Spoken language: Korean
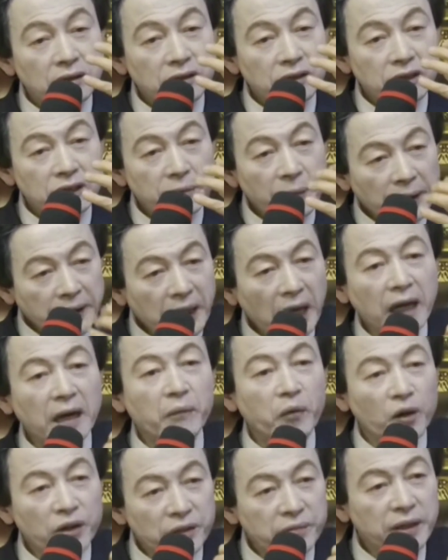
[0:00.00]
200개가
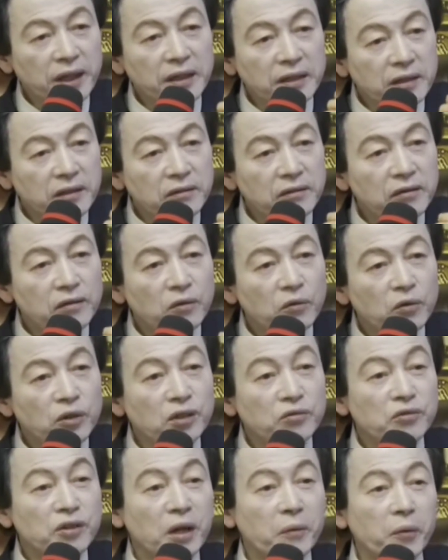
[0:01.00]
모이면
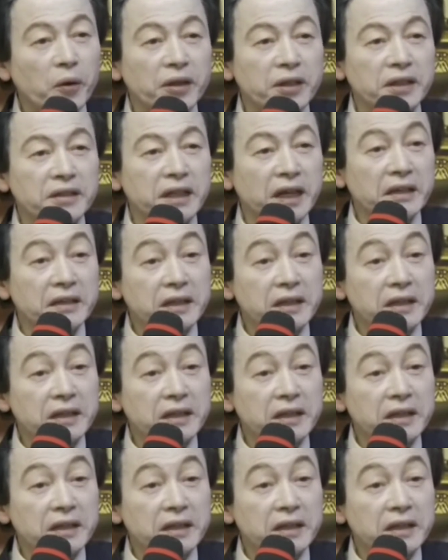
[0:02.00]
우리 눈에 보이는데